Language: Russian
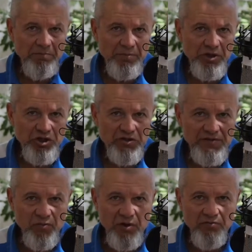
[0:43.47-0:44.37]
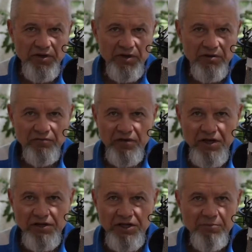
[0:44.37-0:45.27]
пишет звуковые
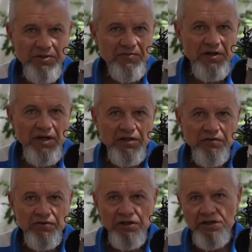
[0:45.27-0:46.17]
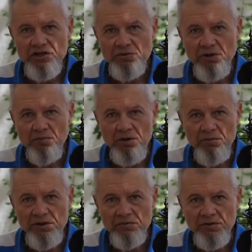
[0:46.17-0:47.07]
файлы и позволяет их в дальнейшем
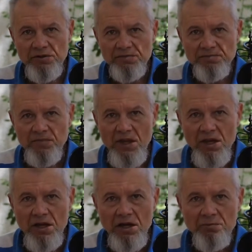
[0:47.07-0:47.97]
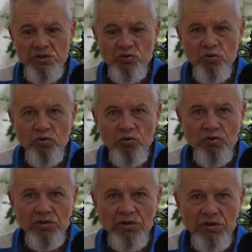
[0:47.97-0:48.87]
обрабатывать.
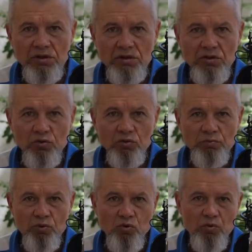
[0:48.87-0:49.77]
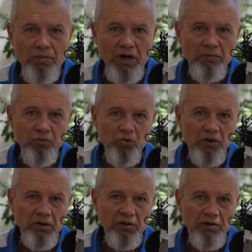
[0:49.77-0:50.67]
Поскольку к ноутбуку
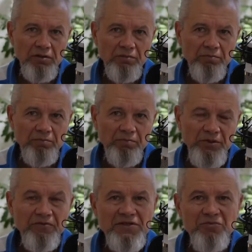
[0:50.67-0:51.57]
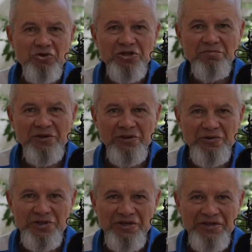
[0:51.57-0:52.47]
MacBook невозможно
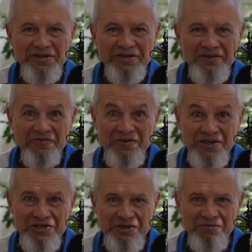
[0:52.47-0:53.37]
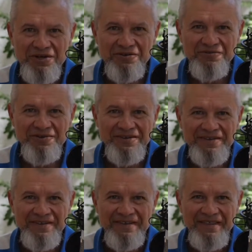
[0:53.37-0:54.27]
подключить внешний микрофон,
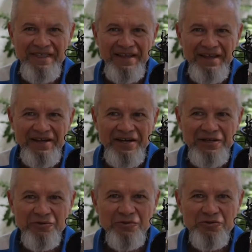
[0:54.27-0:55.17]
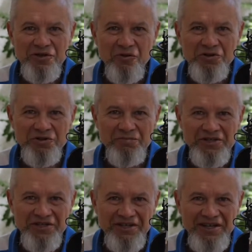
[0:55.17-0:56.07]
для этого нужно очень
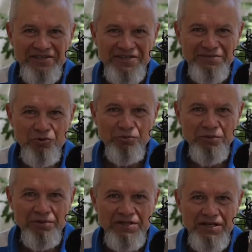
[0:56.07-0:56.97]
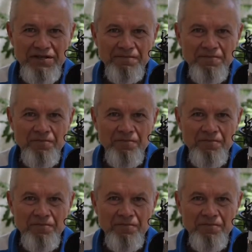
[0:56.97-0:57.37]
большие танцы с бубном плясать,